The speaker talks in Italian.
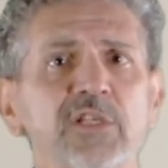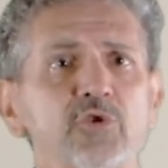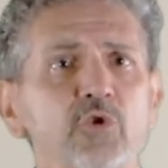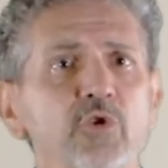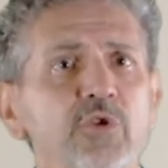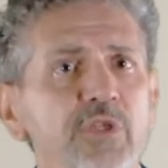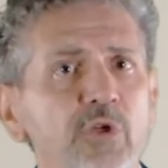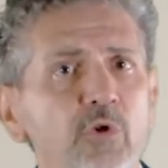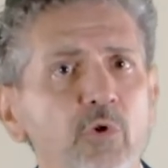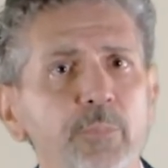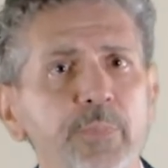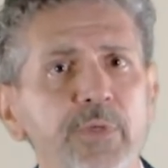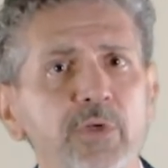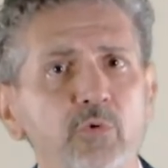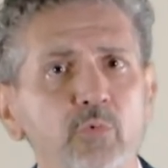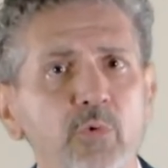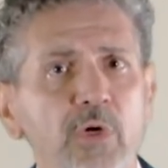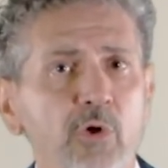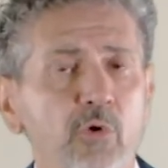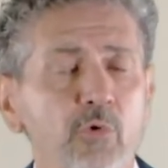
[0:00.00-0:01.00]
giorni di
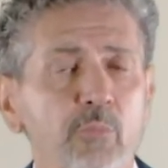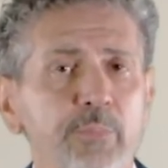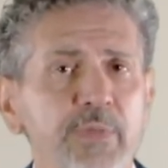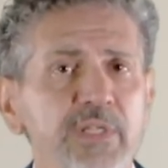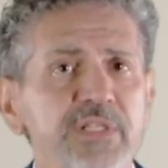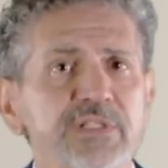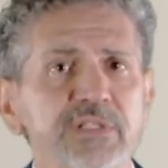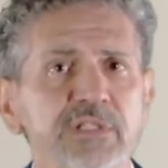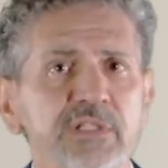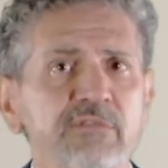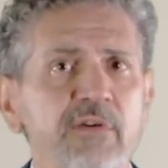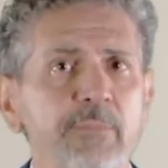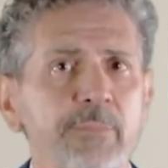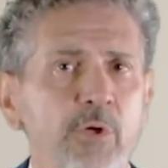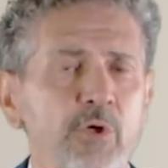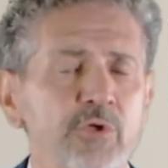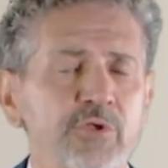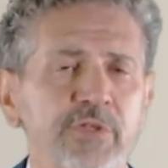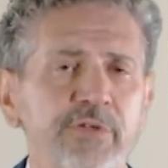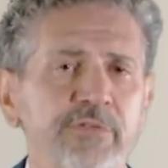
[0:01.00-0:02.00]
copertura complessiva
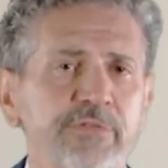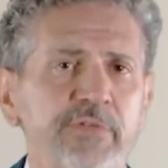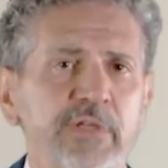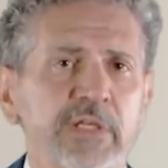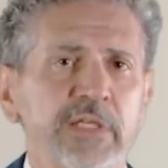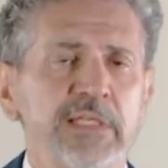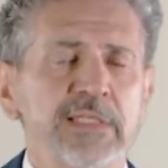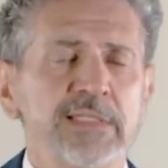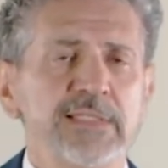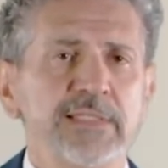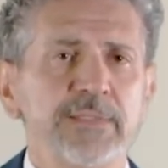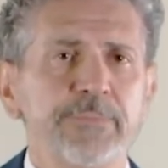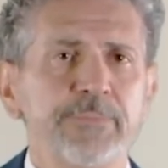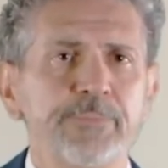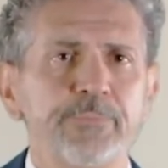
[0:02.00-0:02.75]
per ogni referenza.